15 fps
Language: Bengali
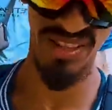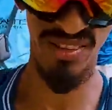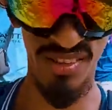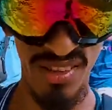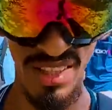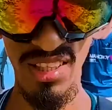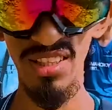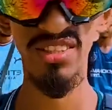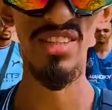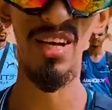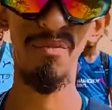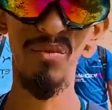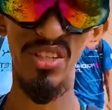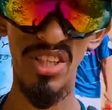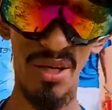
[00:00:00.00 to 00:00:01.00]
নেই
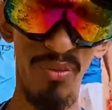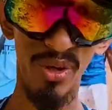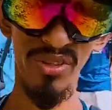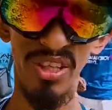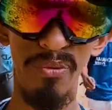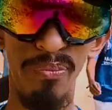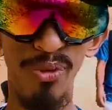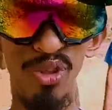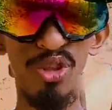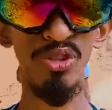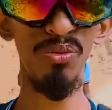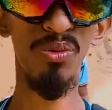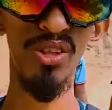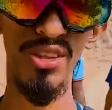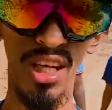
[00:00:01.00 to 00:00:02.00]
সামনে যাব টেম্পুতে
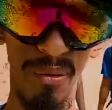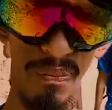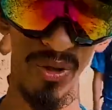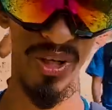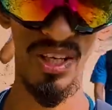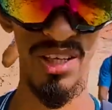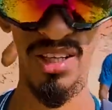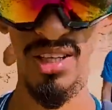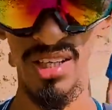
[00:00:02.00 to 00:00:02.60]
উঠবো তারপরে